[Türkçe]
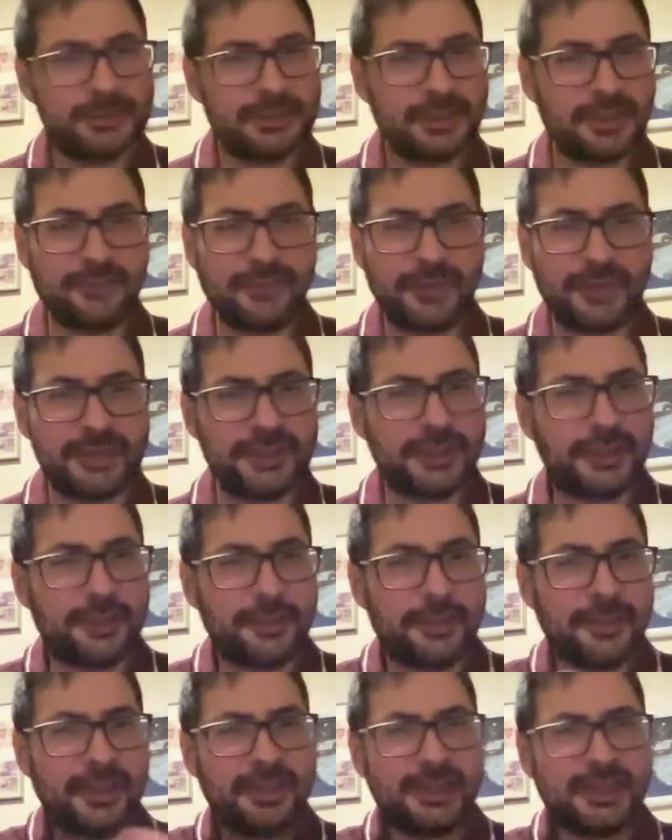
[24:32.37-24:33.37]
Bilinen varlığı
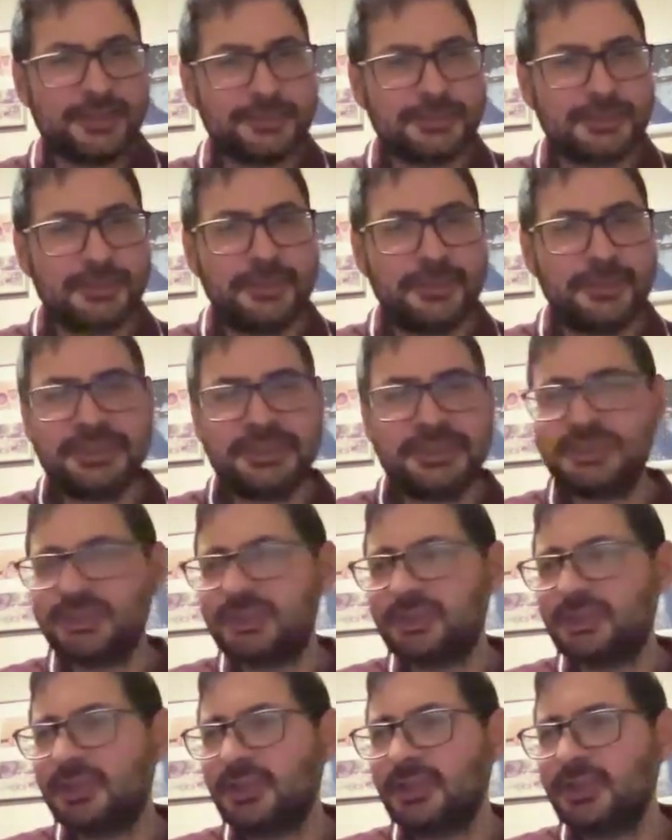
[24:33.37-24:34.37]
ama herhangi bir şey
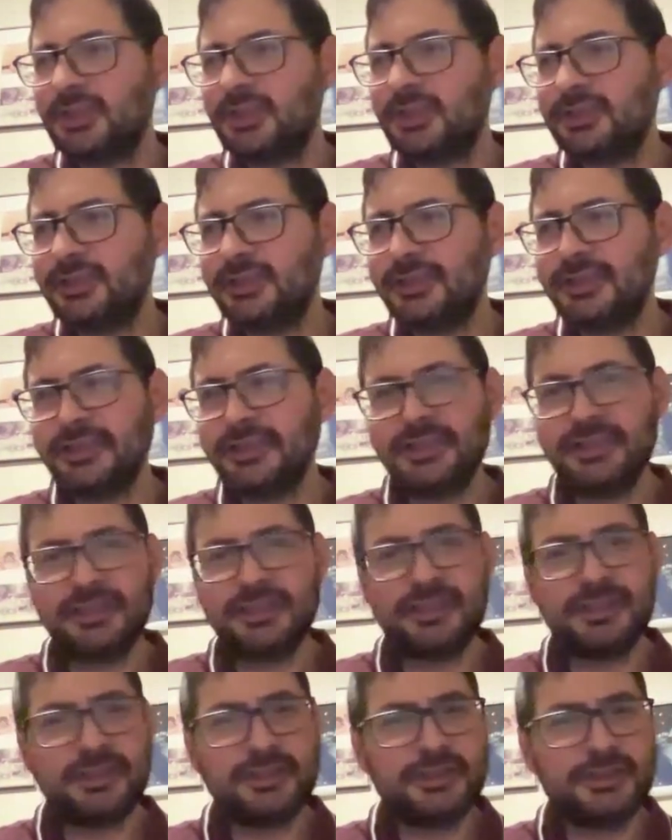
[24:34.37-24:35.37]

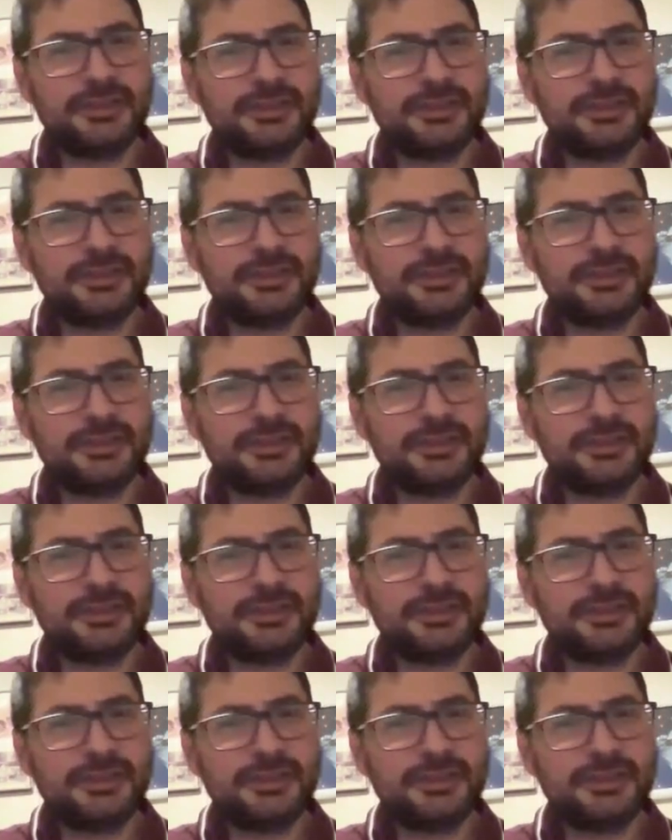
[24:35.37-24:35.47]
meclisteki